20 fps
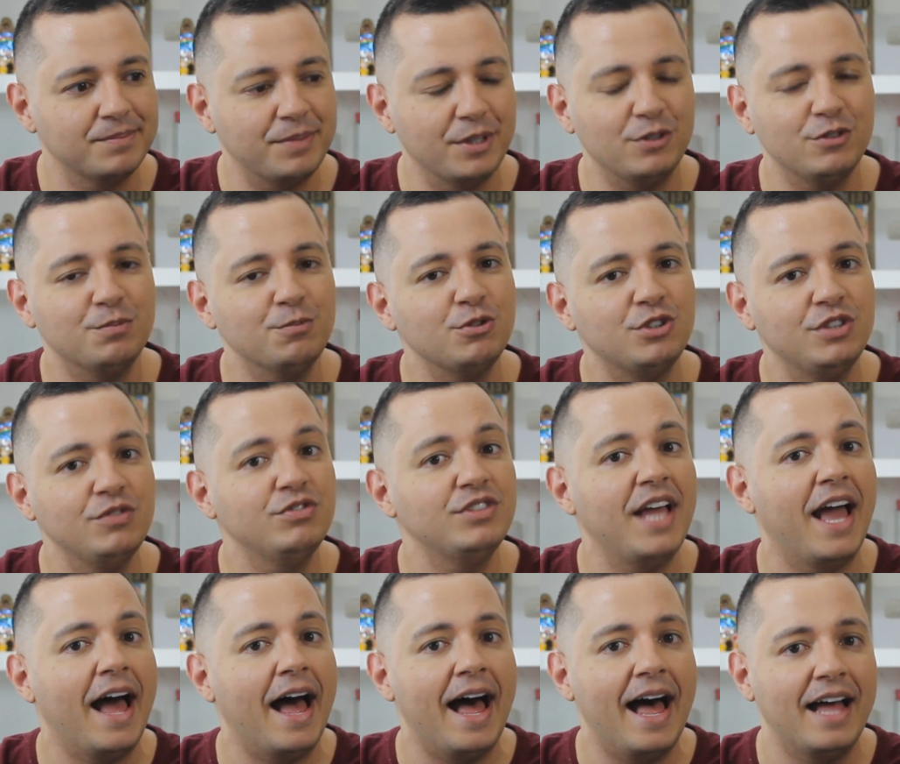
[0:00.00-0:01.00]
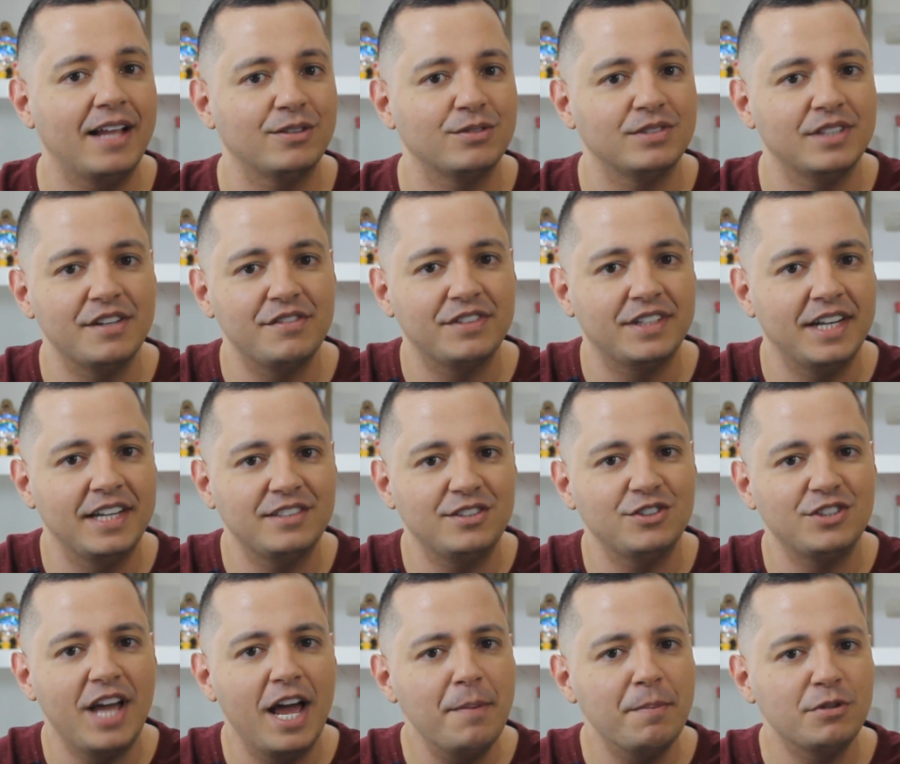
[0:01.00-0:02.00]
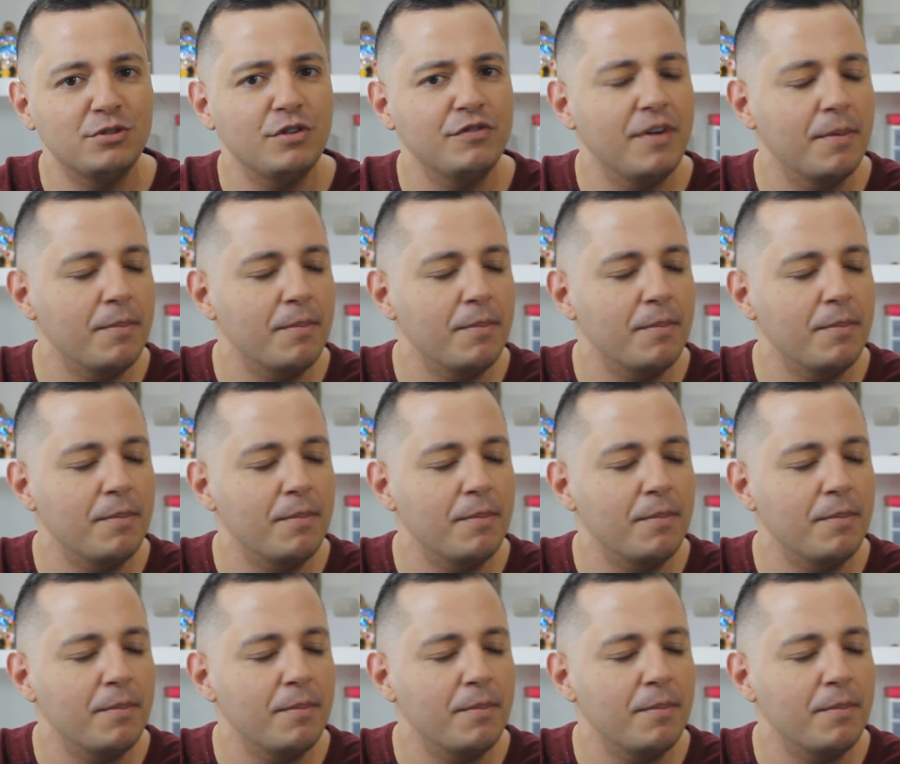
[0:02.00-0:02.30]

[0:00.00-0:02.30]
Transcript: pelos motivos errados, né? Fica nessa de, ai, pessoa